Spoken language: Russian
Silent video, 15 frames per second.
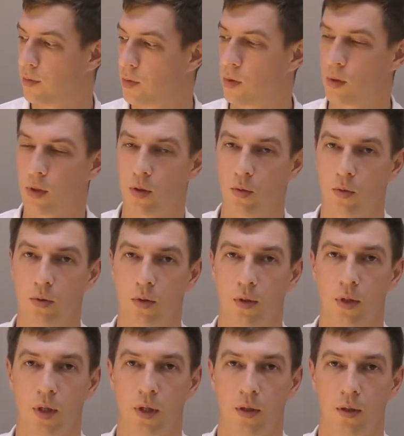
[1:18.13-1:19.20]
Все-таки он не
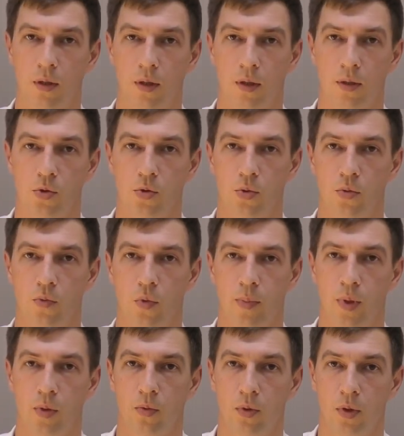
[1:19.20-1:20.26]
так хорошо его
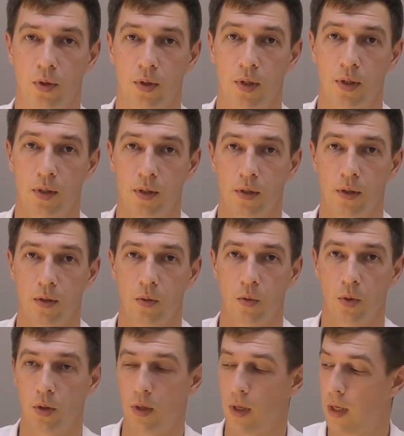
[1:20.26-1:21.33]
проводит, как
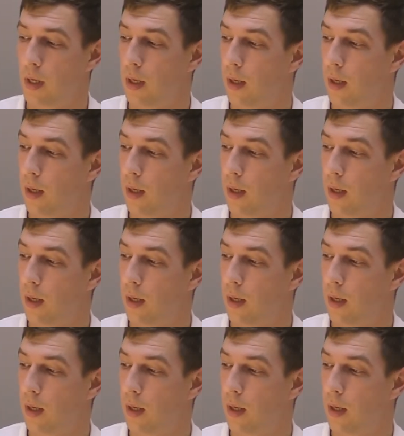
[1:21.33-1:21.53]
стекло.